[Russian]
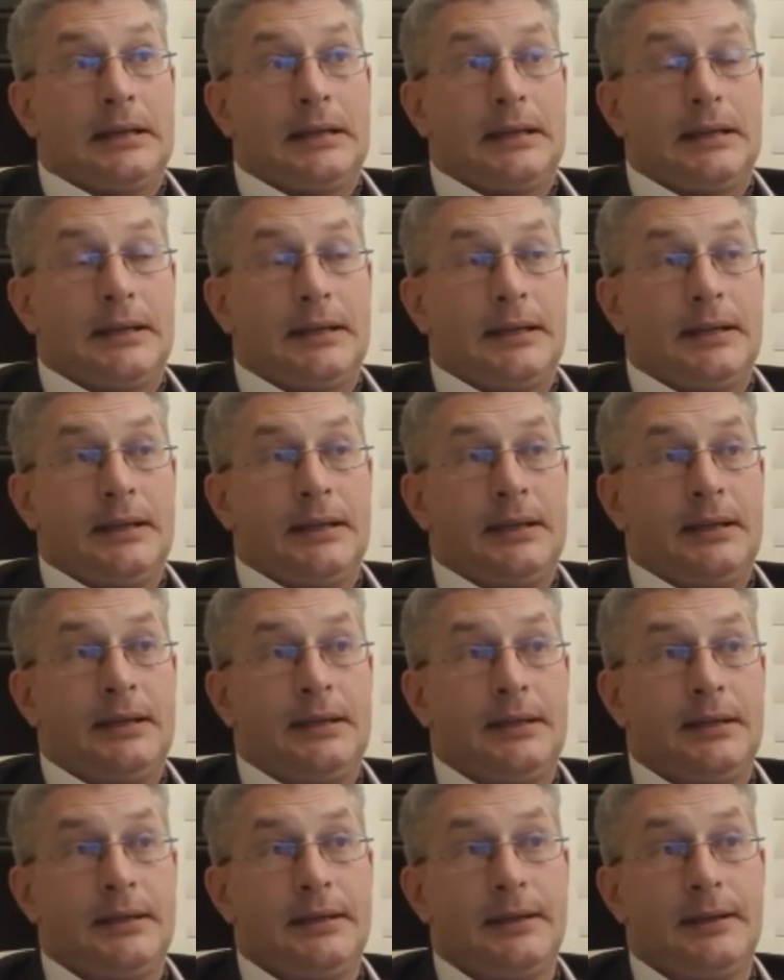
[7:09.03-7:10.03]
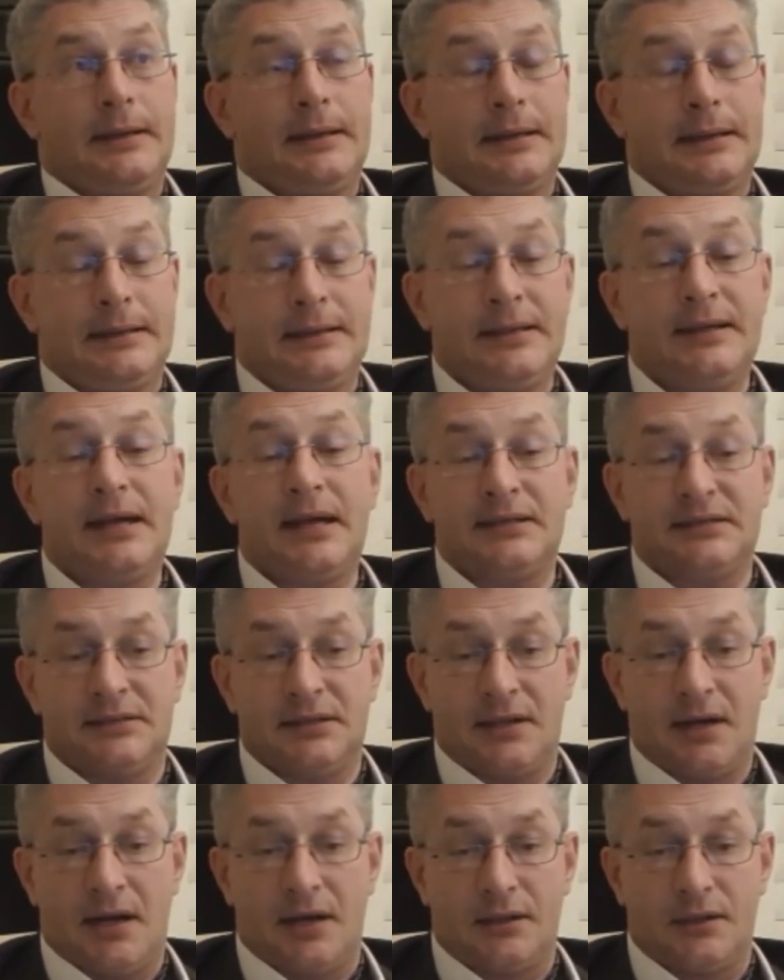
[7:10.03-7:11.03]
Э,
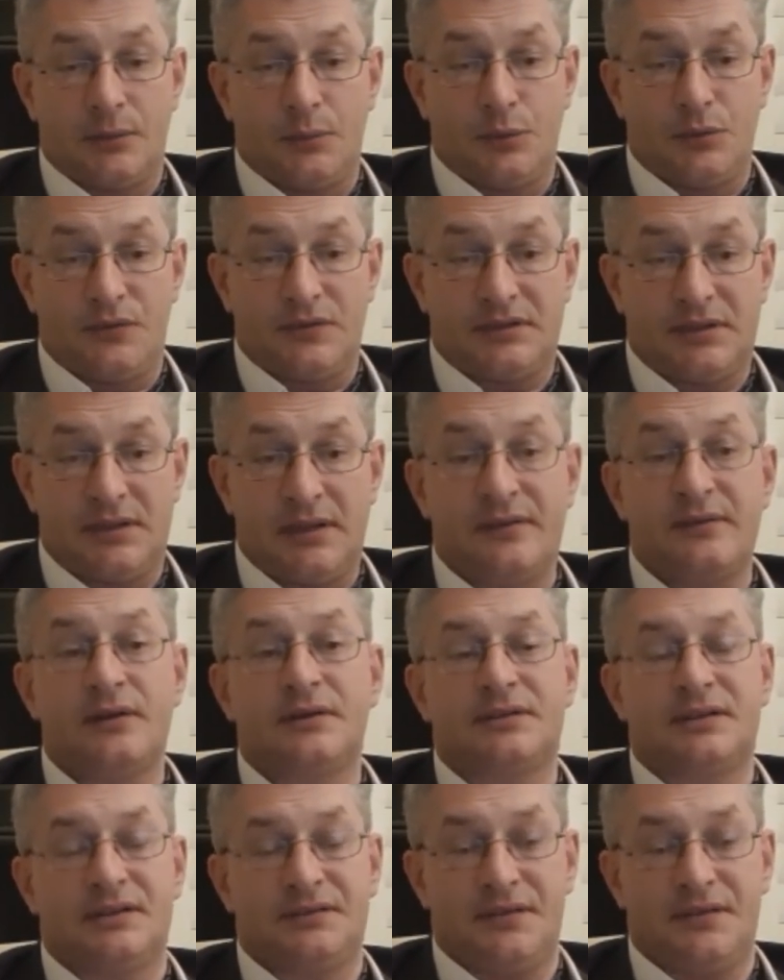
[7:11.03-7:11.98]
неясно, как это будет восстанавливаться.